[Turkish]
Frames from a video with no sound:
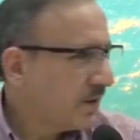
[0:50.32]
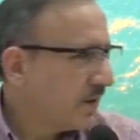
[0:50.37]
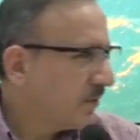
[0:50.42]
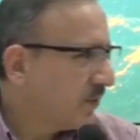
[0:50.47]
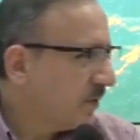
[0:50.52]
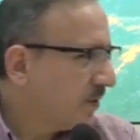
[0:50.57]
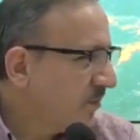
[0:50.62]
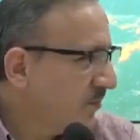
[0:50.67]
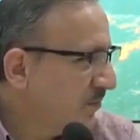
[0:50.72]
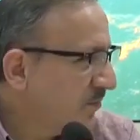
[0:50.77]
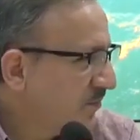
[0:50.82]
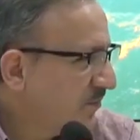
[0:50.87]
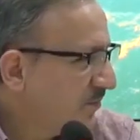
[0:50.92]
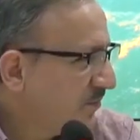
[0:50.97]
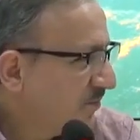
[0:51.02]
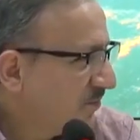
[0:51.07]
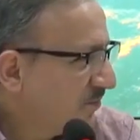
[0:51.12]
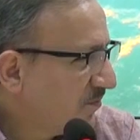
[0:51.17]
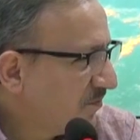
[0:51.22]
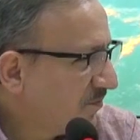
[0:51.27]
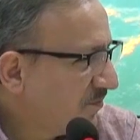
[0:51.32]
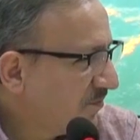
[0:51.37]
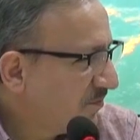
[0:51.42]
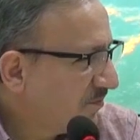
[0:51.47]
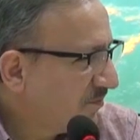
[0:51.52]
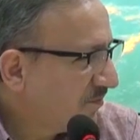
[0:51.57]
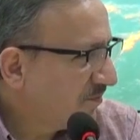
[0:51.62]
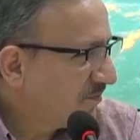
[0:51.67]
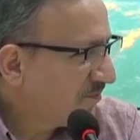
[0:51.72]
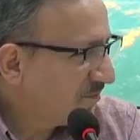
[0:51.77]
Efendim?
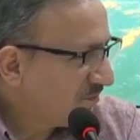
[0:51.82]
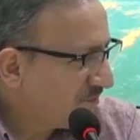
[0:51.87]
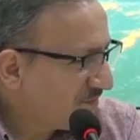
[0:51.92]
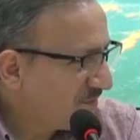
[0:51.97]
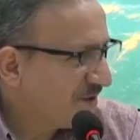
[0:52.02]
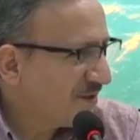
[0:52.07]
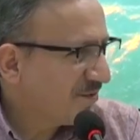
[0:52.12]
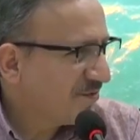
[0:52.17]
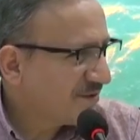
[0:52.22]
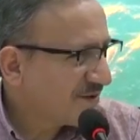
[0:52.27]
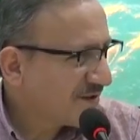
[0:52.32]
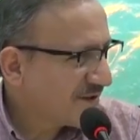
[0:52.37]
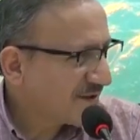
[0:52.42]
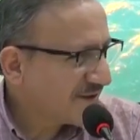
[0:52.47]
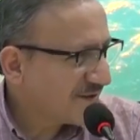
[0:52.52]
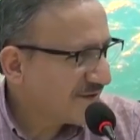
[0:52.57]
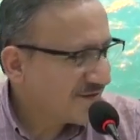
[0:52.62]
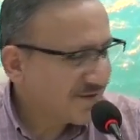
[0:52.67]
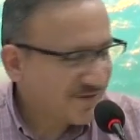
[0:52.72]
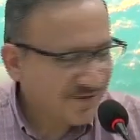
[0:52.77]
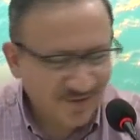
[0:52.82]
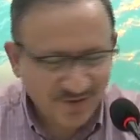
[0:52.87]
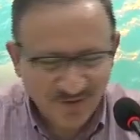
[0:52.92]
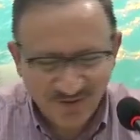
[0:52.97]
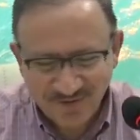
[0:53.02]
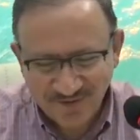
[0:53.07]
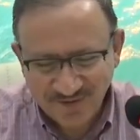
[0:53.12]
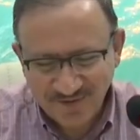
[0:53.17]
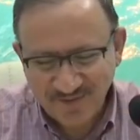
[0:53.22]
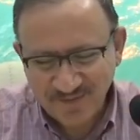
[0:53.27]
Birebir takip
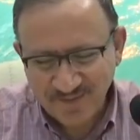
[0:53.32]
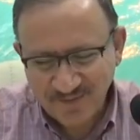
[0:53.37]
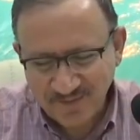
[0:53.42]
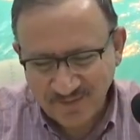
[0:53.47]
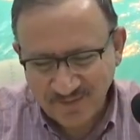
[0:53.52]
ediyorsunuz.